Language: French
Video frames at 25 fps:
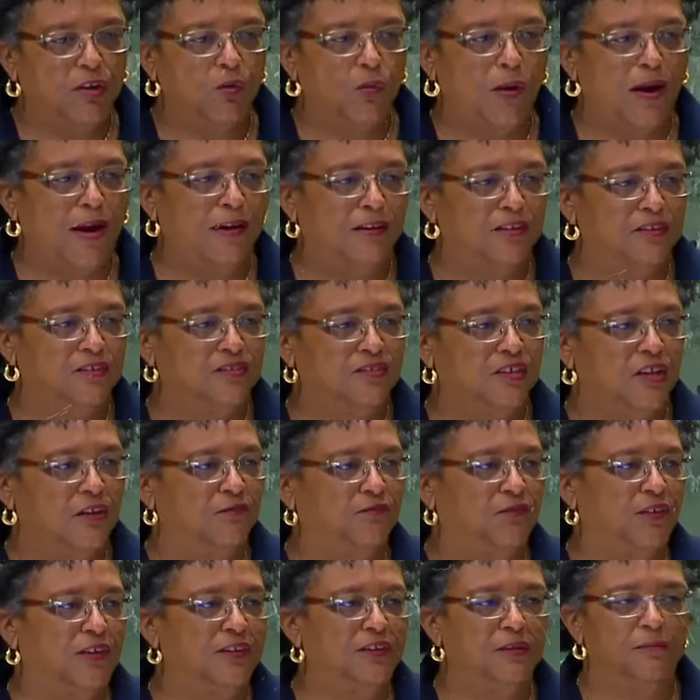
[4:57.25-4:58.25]

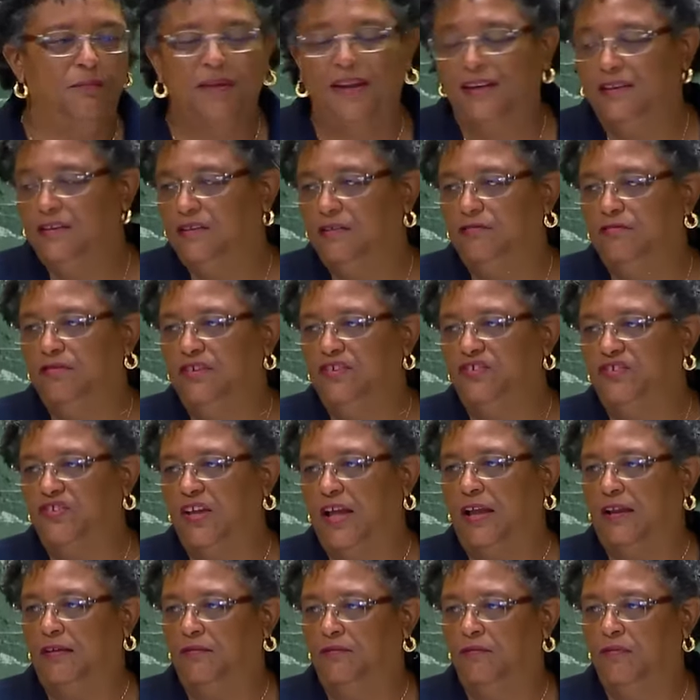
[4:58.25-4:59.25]
principalement. Et là
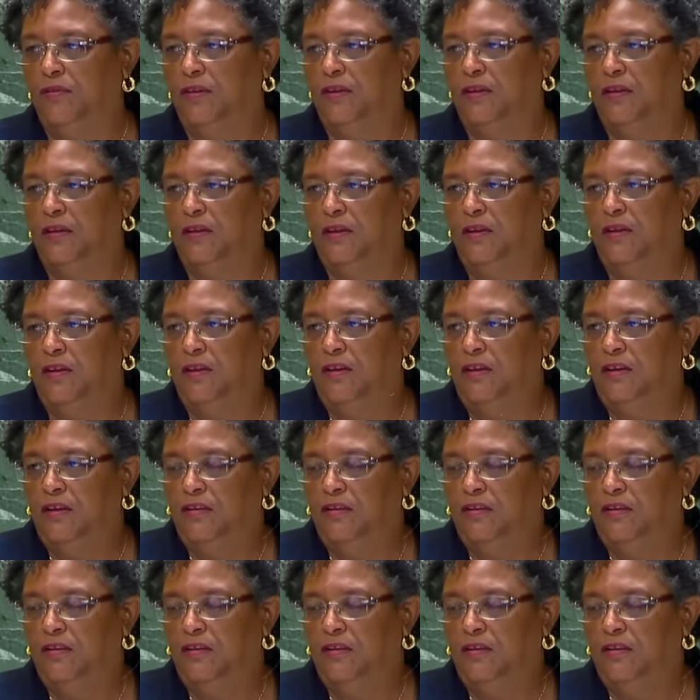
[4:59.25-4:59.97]
aussi, nous avons besoin d'une